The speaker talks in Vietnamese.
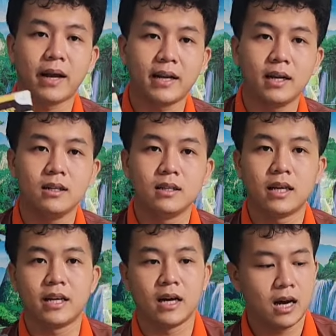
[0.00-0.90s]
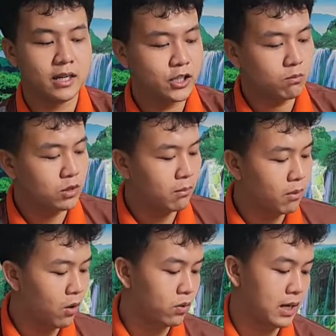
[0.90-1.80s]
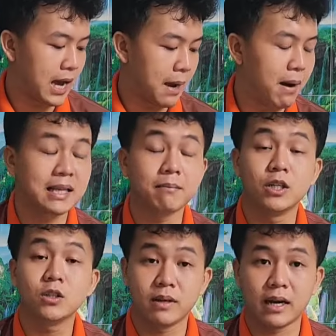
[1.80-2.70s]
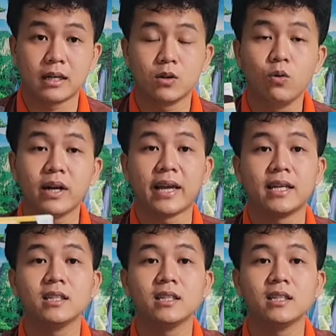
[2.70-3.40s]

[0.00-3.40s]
Một hộp này đó thì đi chung với combo là 350.000.